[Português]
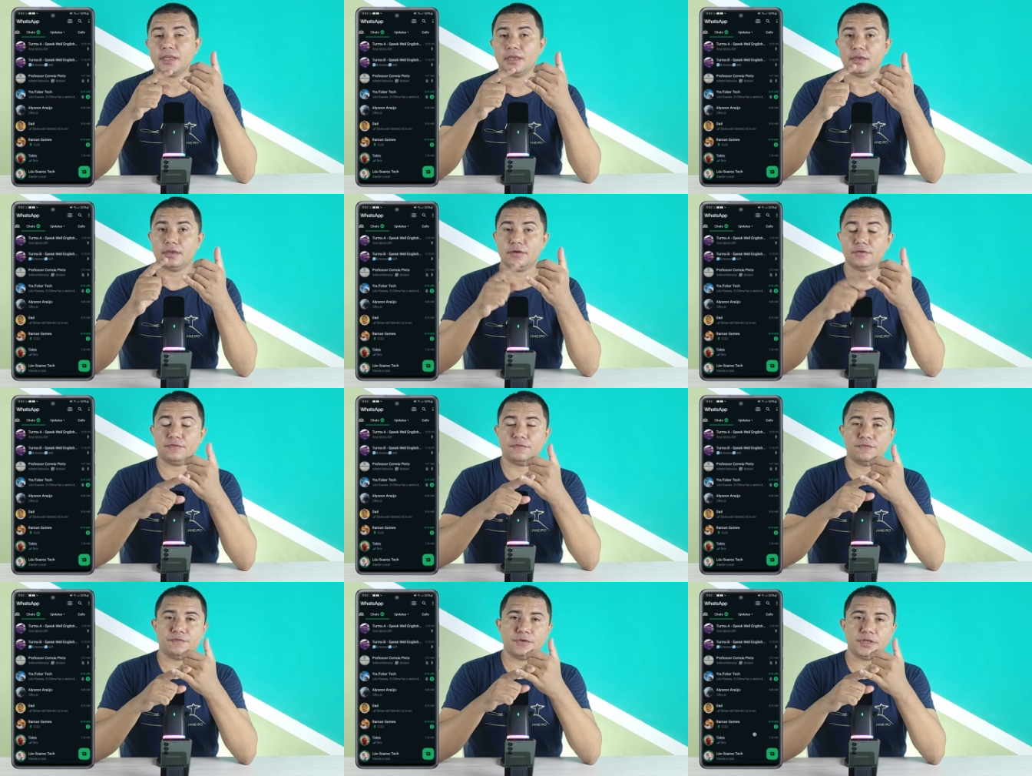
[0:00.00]

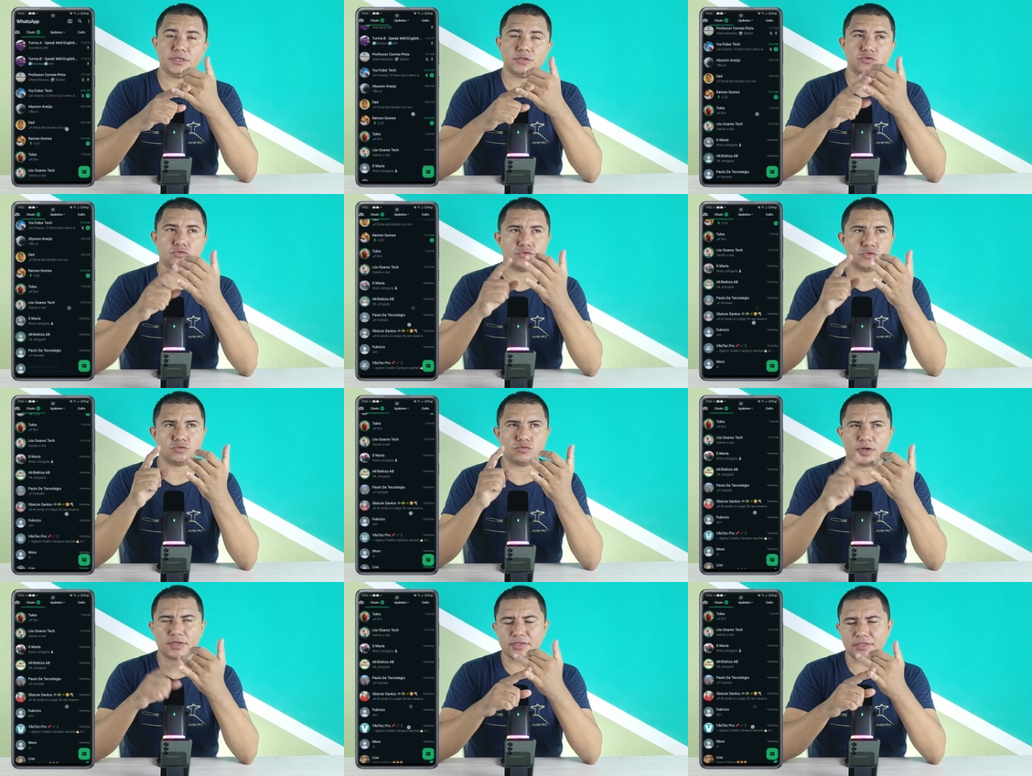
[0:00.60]
Eu fiz
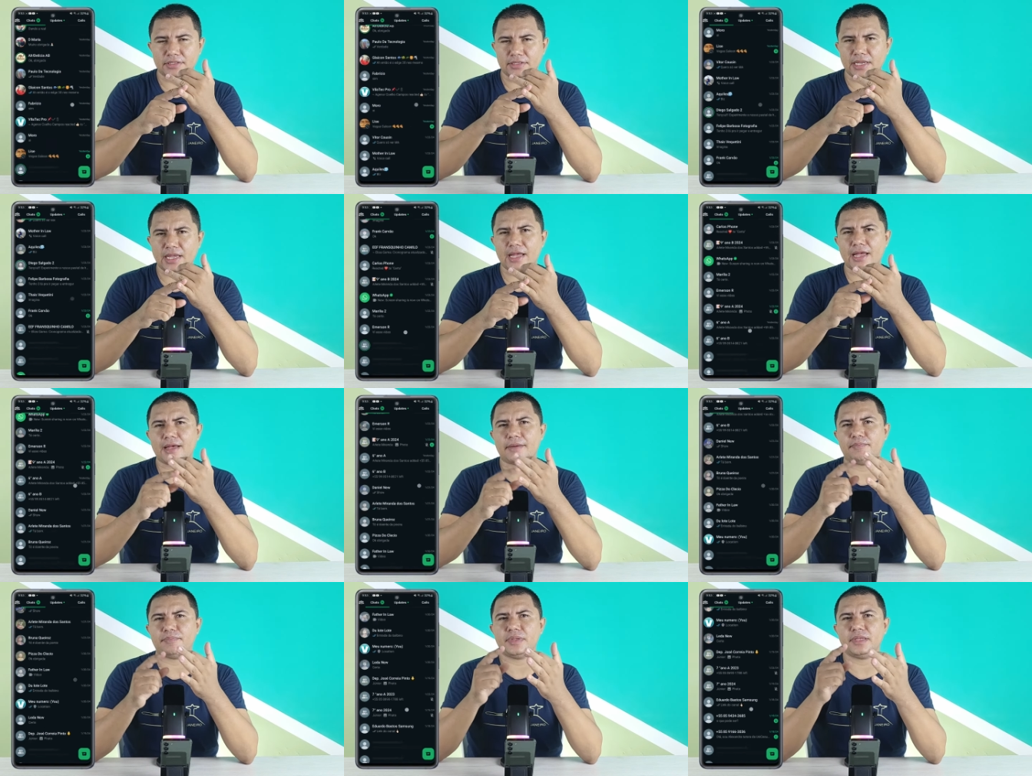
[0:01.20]
os do
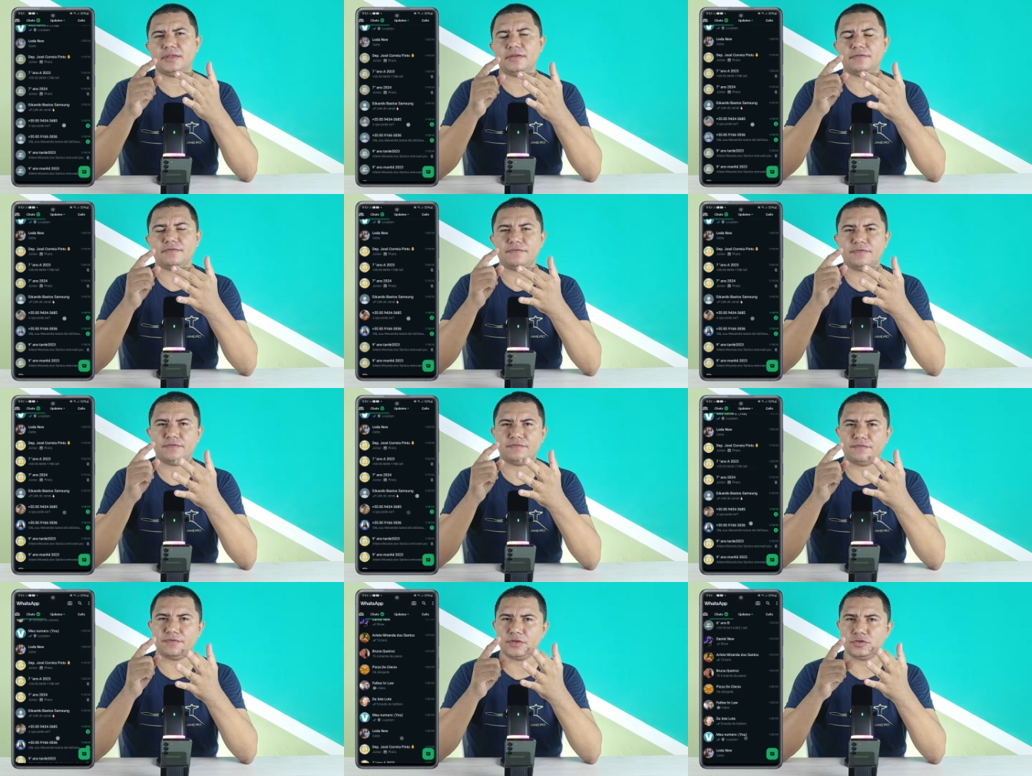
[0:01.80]
WhatsApp,
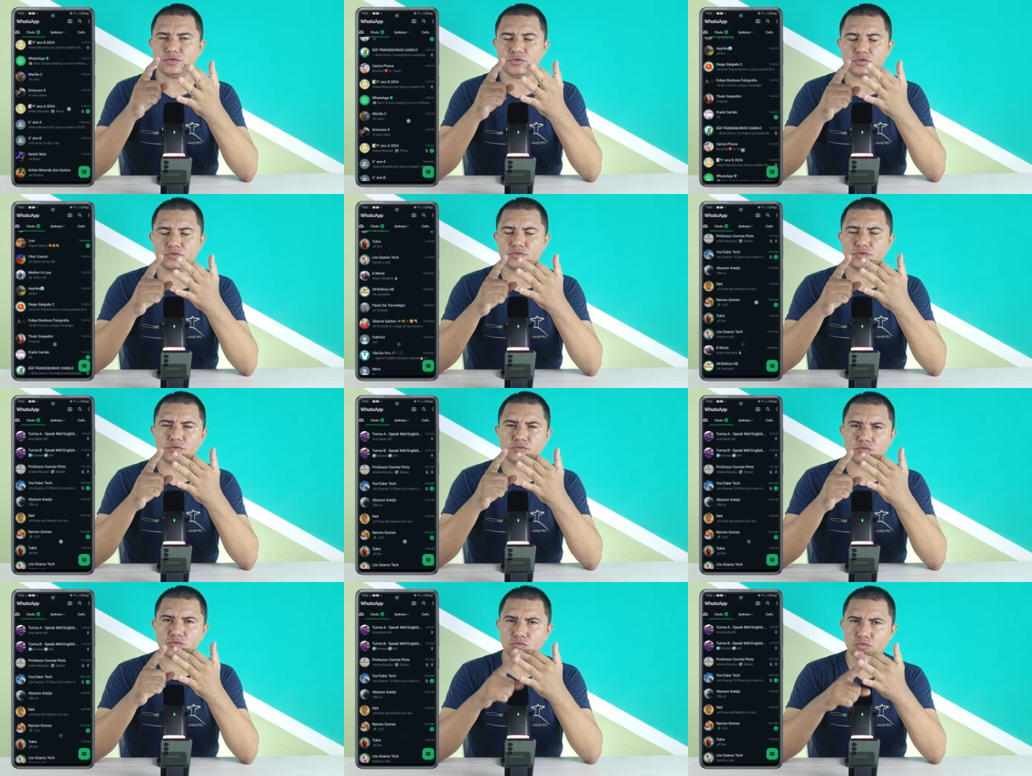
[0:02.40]
vi vídeos
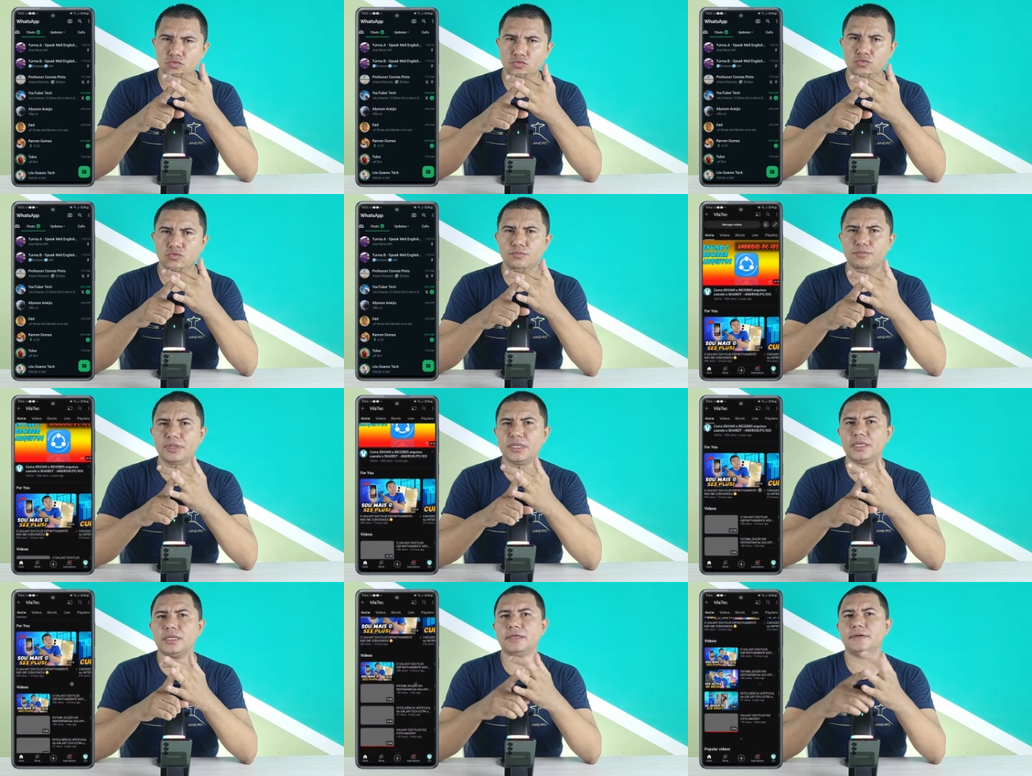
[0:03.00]
no
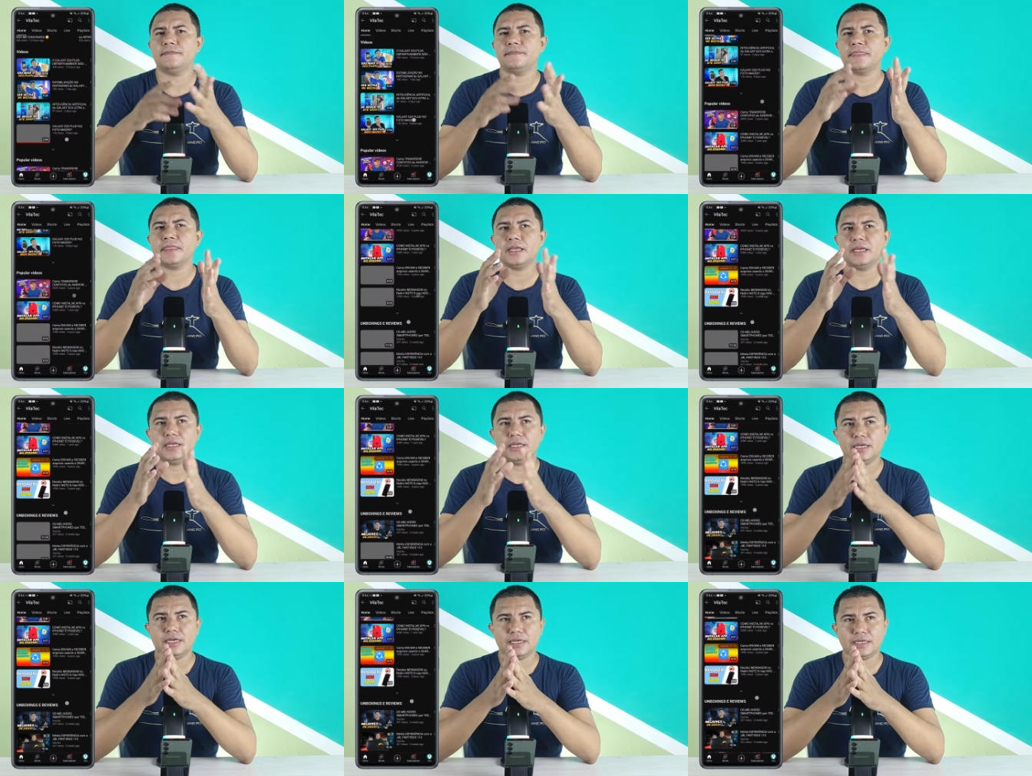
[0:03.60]
YouTube,
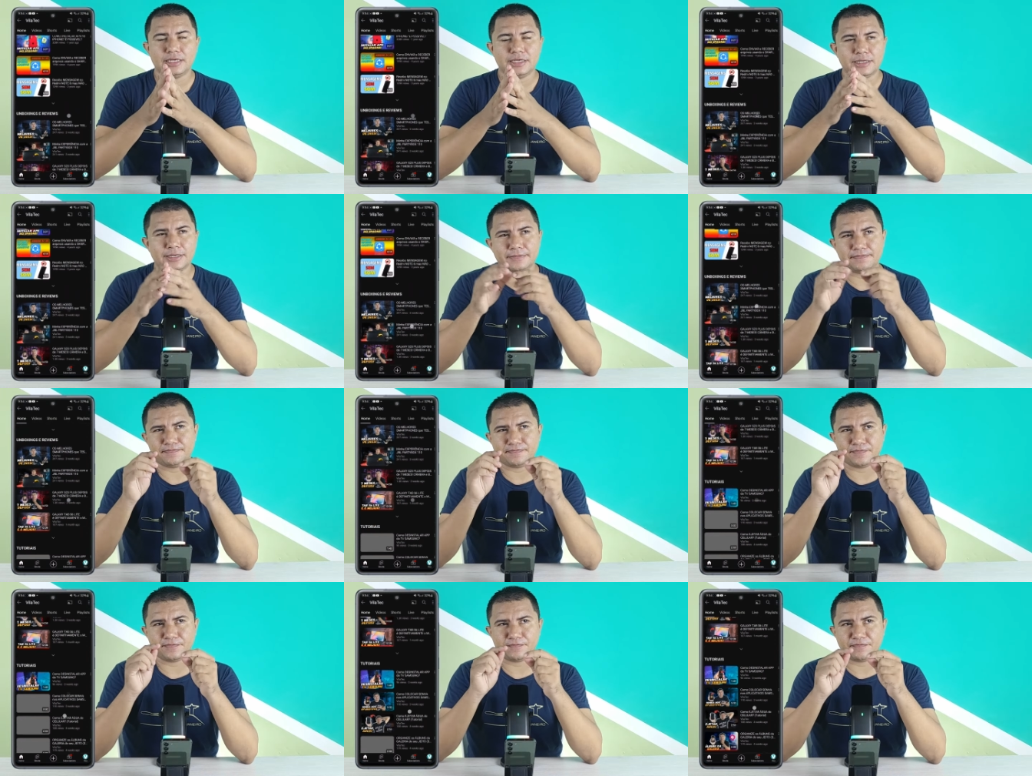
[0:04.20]

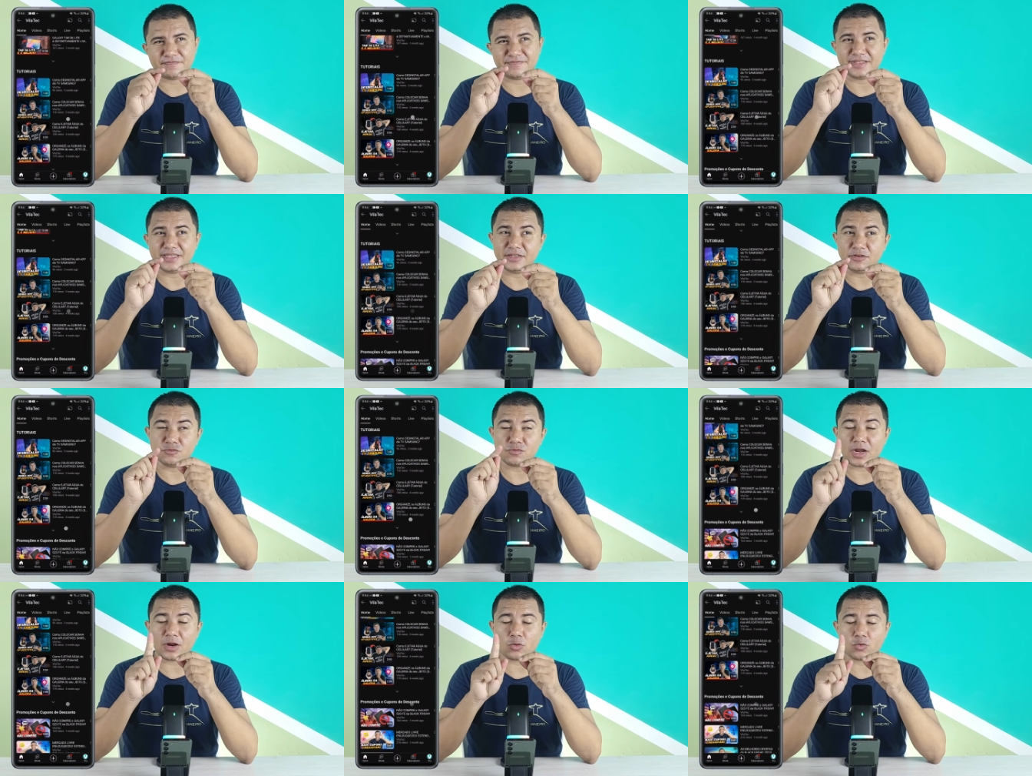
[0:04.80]
uh,
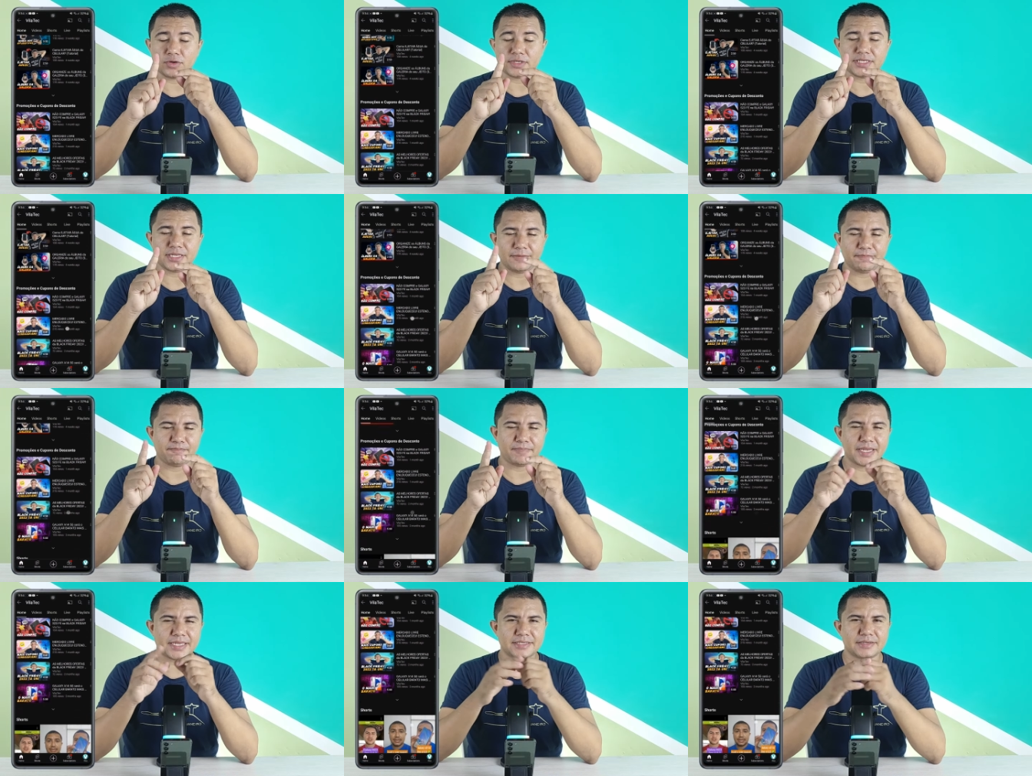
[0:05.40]
e uma coisa
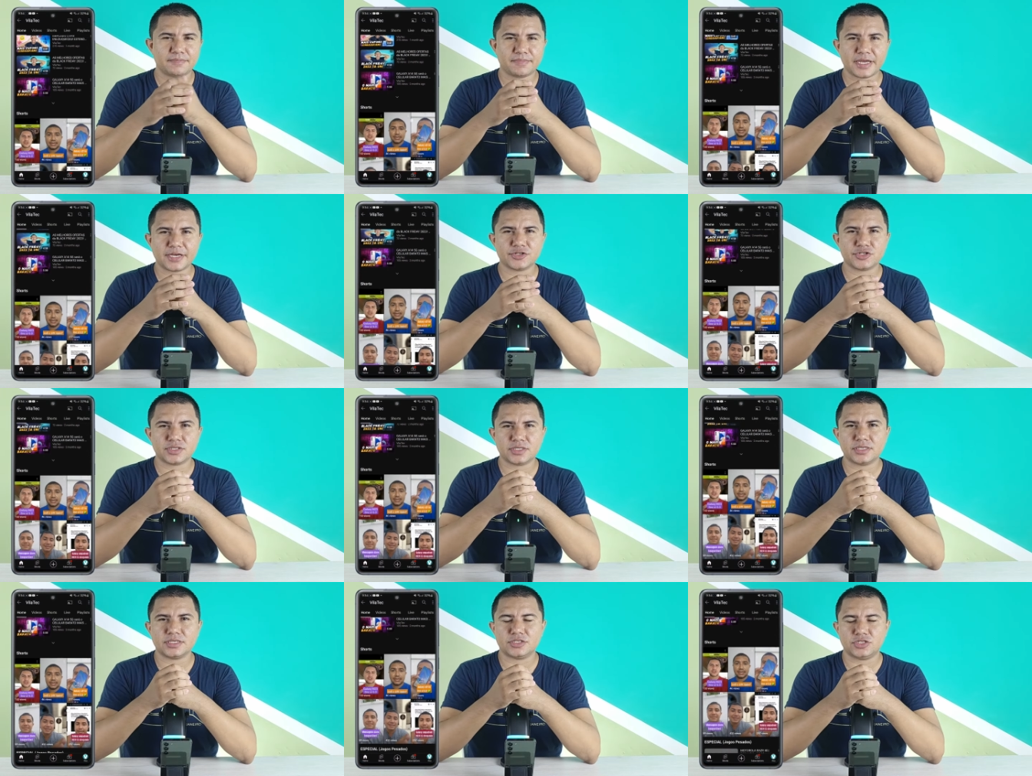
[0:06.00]
que pesa
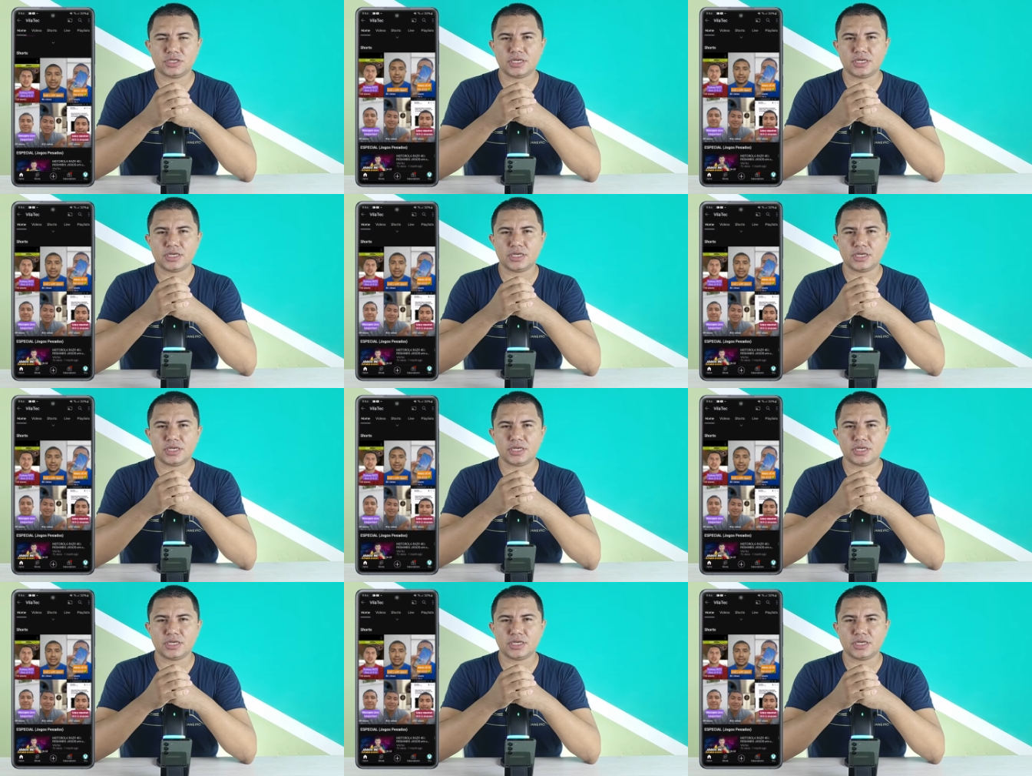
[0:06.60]
bastante,